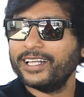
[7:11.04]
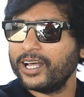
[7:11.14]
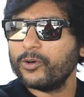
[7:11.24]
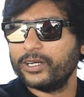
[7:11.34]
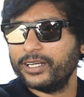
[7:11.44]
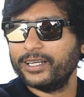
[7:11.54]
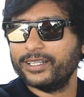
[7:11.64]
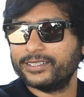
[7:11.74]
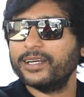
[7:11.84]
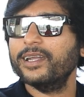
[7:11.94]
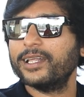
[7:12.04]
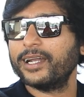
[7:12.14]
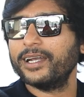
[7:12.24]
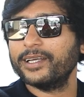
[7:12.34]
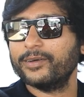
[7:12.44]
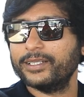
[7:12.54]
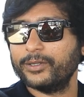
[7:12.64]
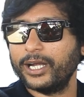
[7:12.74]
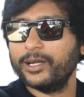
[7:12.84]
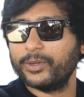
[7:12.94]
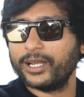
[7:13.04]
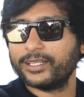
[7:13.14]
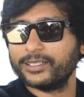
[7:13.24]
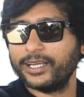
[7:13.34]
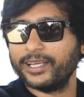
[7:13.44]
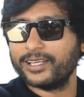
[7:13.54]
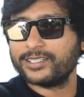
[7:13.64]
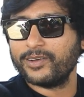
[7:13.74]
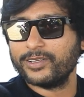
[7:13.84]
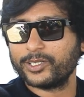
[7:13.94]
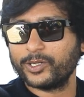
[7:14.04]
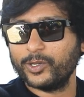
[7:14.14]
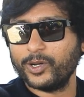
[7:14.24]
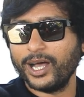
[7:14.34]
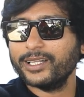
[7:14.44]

ஏதாவது ஒரு த்ரில்லர்னா நீங்கள் வந்து ரெண்டு மணி நேரத்துக்கு எங்கேஜாக வச்சுக்கணும்